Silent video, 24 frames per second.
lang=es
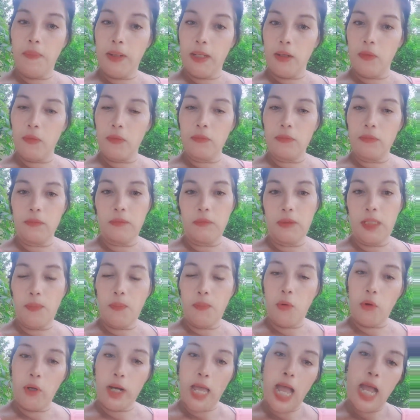pero ni
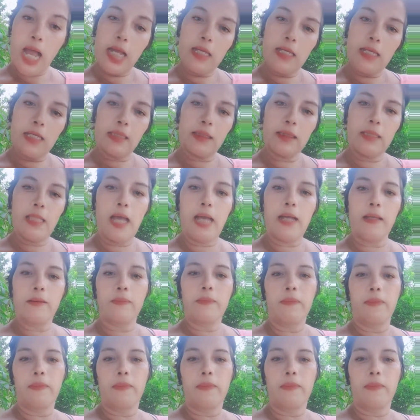por ahí está